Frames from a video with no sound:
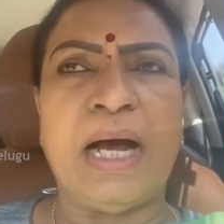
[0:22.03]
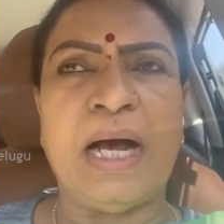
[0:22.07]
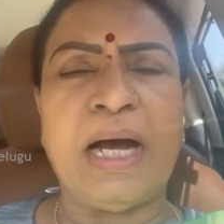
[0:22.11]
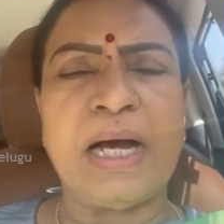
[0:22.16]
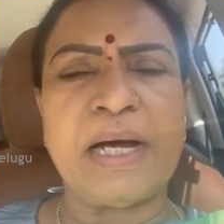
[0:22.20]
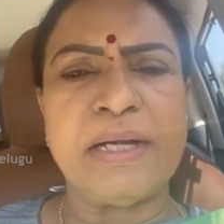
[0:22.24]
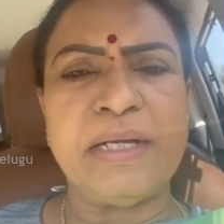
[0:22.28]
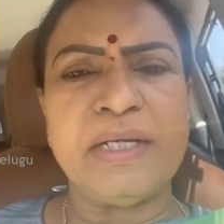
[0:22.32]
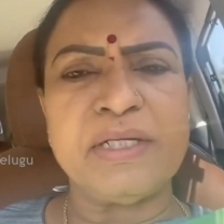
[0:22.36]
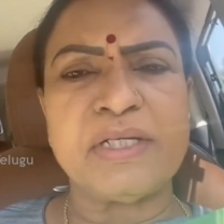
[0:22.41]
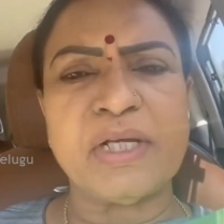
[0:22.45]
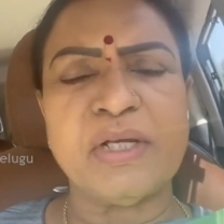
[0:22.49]

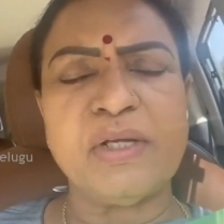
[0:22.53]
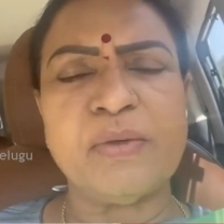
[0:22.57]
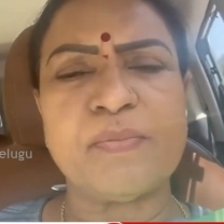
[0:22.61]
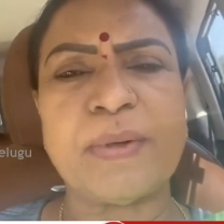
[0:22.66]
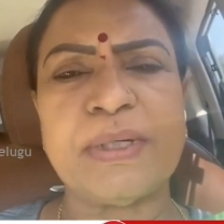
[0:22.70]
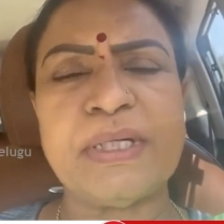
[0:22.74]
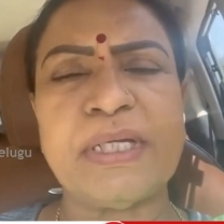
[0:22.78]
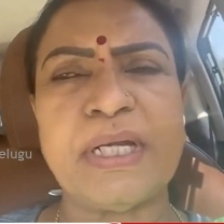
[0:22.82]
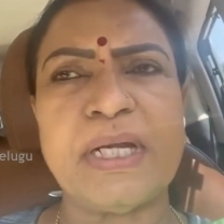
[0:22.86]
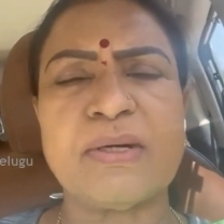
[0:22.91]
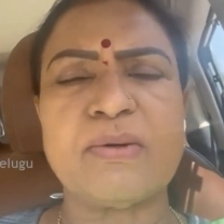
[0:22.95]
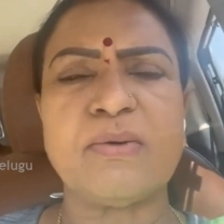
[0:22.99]
అహర్నిశలు
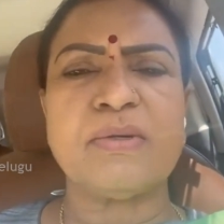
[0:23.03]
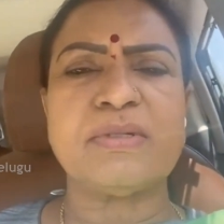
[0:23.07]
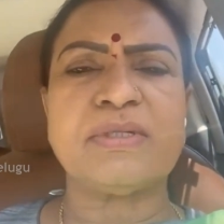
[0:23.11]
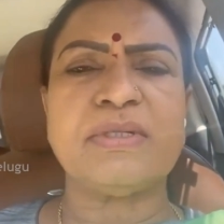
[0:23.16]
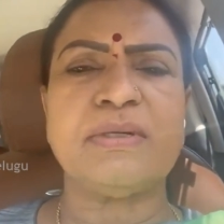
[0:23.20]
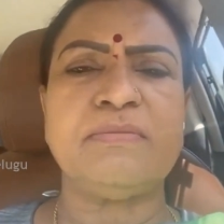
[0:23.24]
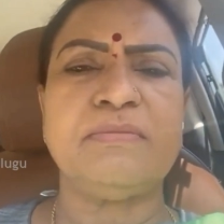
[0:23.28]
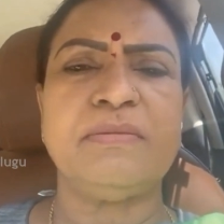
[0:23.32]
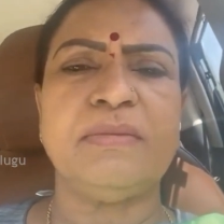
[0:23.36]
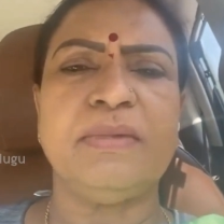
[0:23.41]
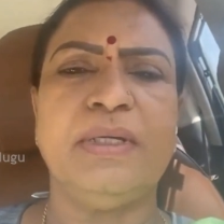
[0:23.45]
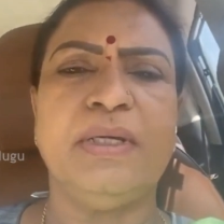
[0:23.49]
ప్రజల
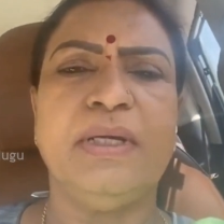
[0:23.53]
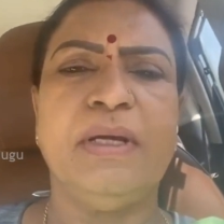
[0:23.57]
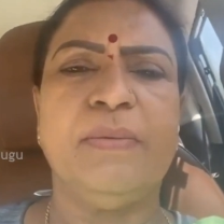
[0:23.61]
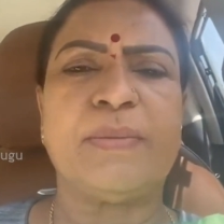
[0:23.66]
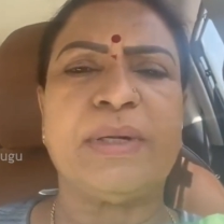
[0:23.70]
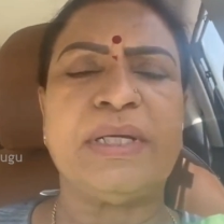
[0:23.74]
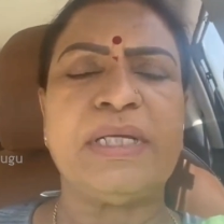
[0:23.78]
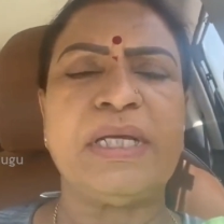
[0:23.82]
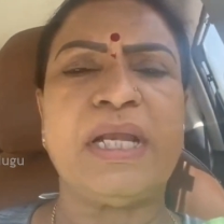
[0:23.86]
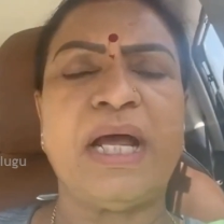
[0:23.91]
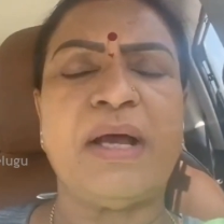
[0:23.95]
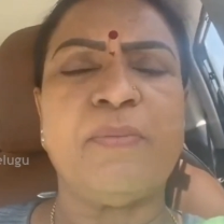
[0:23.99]
కోసం
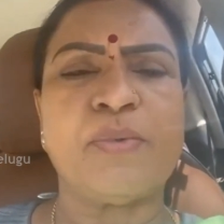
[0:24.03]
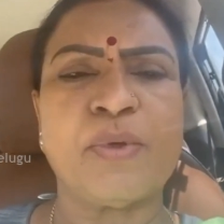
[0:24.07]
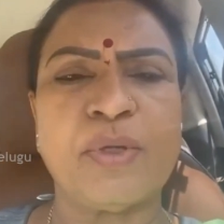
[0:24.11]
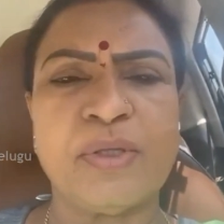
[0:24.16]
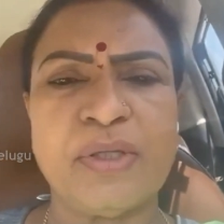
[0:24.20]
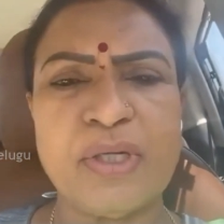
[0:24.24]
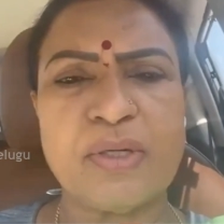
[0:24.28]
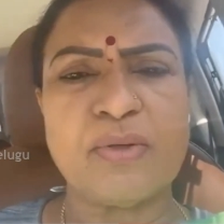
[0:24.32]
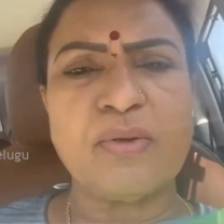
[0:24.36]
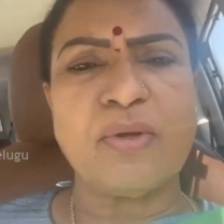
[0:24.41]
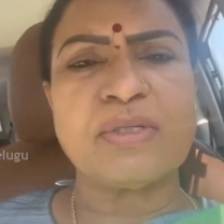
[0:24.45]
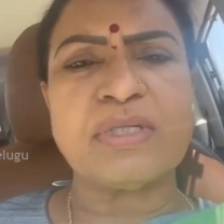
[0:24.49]
ప్రజల
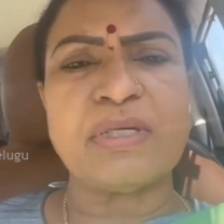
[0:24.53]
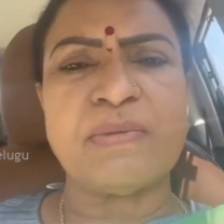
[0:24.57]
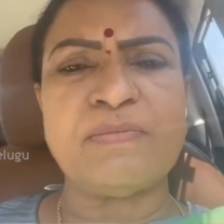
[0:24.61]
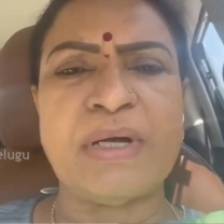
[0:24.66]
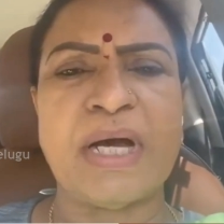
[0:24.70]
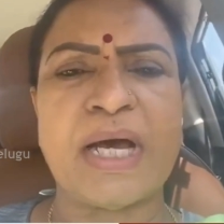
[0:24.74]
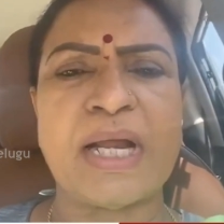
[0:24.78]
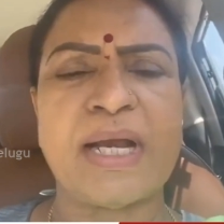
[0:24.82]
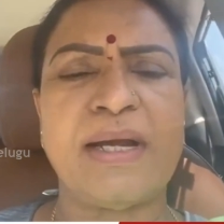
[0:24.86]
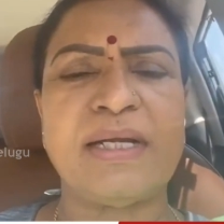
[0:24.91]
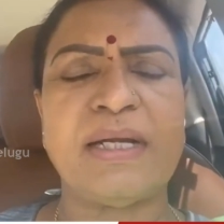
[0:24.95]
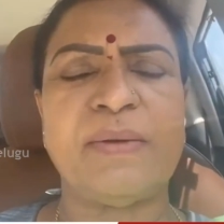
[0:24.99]
అభివృద్ధి కోసం
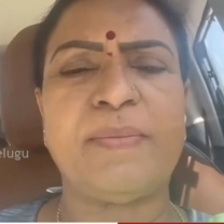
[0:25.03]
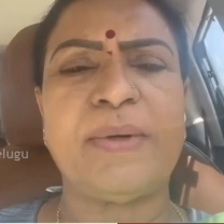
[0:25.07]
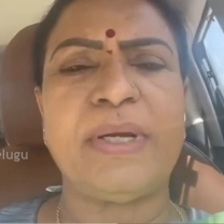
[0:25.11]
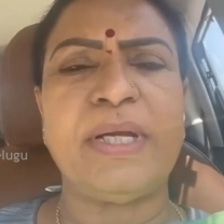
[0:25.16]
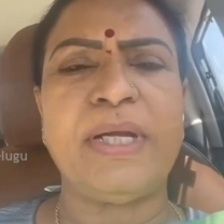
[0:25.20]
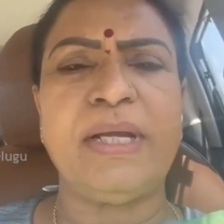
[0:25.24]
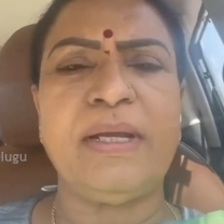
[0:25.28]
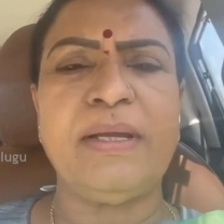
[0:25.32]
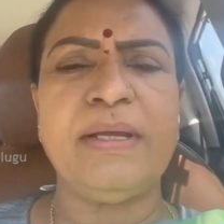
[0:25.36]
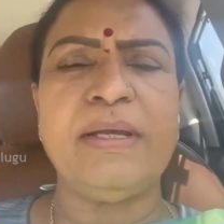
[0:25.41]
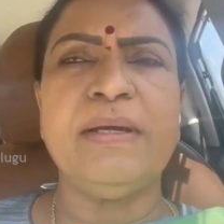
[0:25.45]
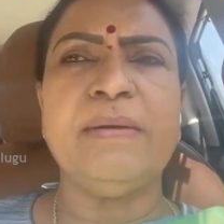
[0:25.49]

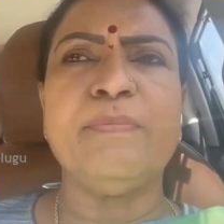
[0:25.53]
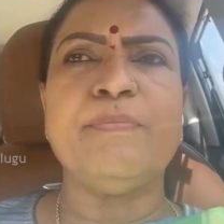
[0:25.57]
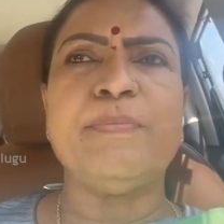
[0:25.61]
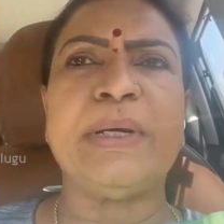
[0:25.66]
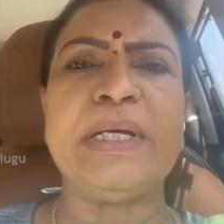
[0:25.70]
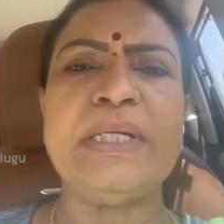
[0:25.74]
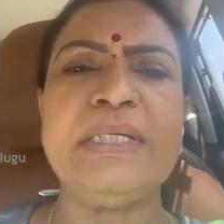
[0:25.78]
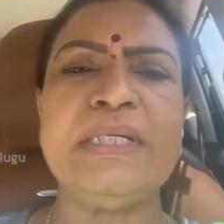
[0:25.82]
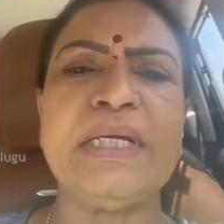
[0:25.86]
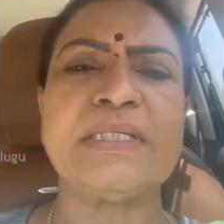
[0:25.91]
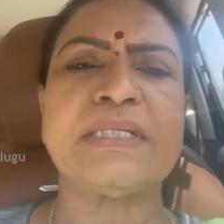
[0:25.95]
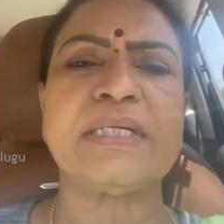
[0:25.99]
ఆరాటపడి
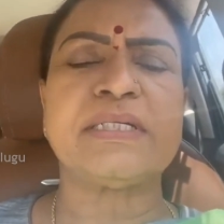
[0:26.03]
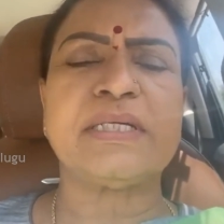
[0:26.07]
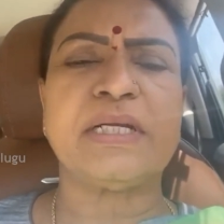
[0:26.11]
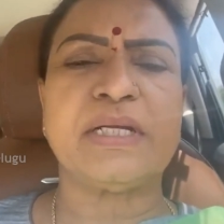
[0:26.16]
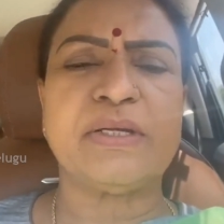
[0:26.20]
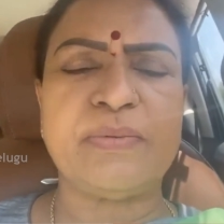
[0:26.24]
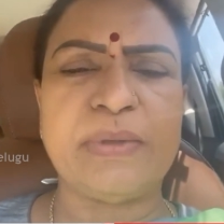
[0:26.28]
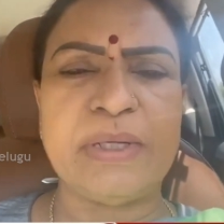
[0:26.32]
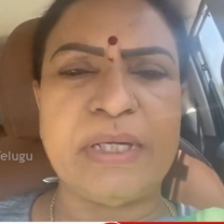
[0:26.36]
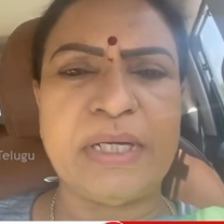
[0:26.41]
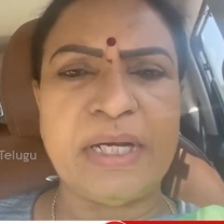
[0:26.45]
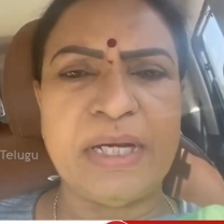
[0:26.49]

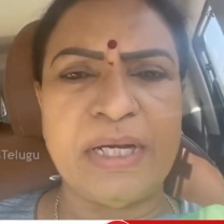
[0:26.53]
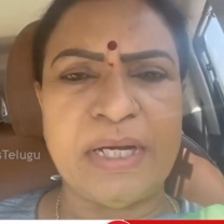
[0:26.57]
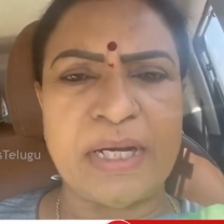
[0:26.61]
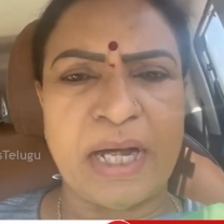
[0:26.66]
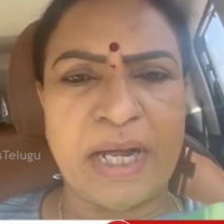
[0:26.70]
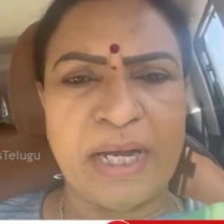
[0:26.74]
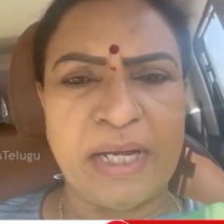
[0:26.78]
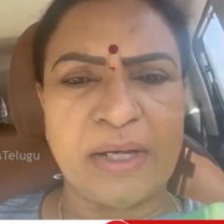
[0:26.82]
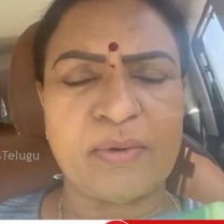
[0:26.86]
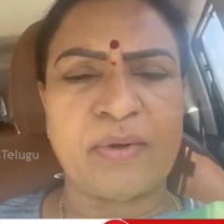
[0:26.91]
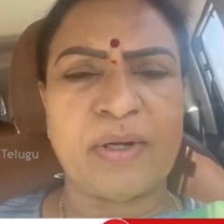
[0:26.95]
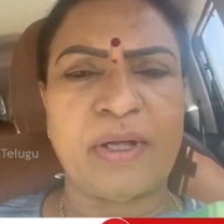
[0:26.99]
పనిచేసేటటువంటి
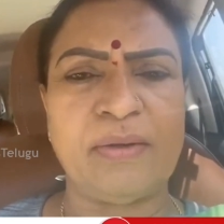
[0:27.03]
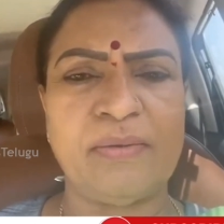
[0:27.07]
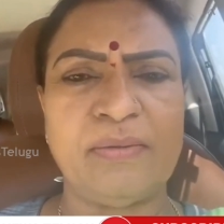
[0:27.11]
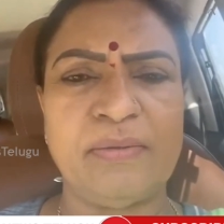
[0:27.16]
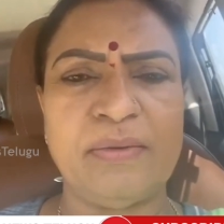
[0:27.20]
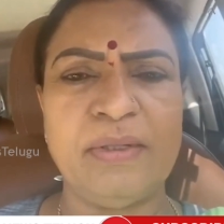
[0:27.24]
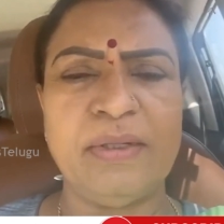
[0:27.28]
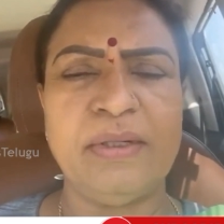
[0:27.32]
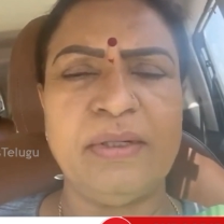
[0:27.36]
నాయకురాలు